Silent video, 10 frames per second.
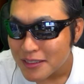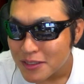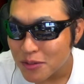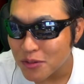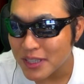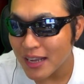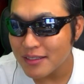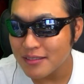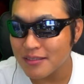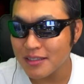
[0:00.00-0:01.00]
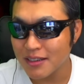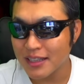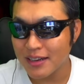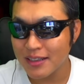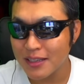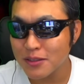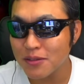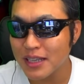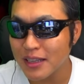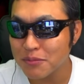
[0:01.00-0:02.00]
ちょっとタンクにはならな
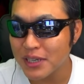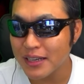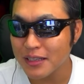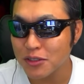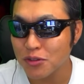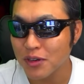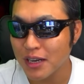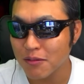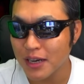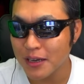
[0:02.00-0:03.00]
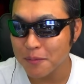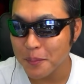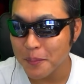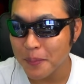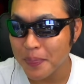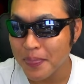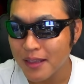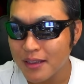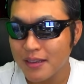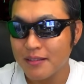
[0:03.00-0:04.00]
そうだなブライアンの召喚は
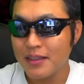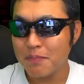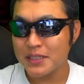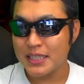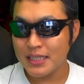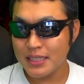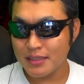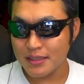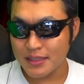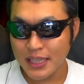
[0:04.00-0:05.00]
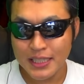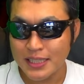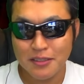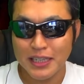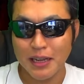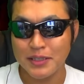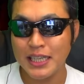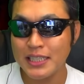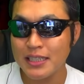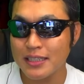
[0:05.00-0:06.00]
やっぱセシルセシルじゃない
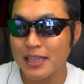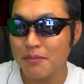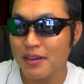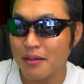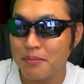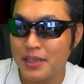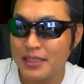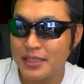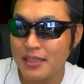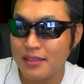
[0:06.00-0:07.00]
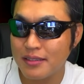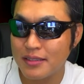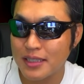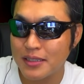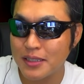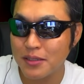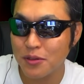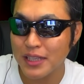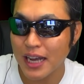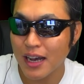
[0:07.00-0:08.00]
セシア様がめちゃくちゃ
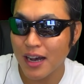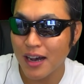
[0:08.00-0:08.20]
強いな